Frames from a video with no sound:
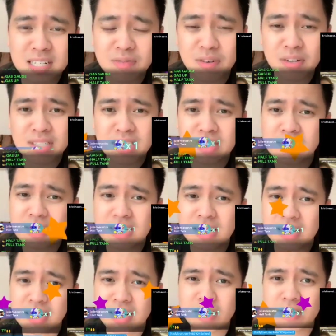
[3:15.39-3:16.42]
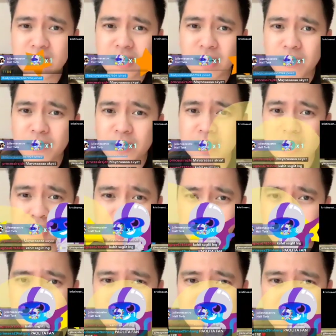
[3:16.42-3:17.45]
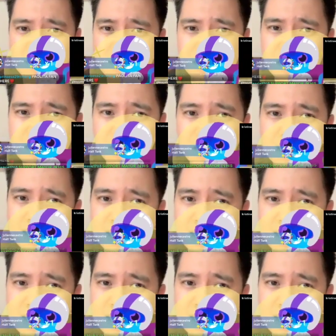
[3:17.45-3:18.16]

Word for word: Sino si Ninang User 464? Hindi si Ninang Lisa.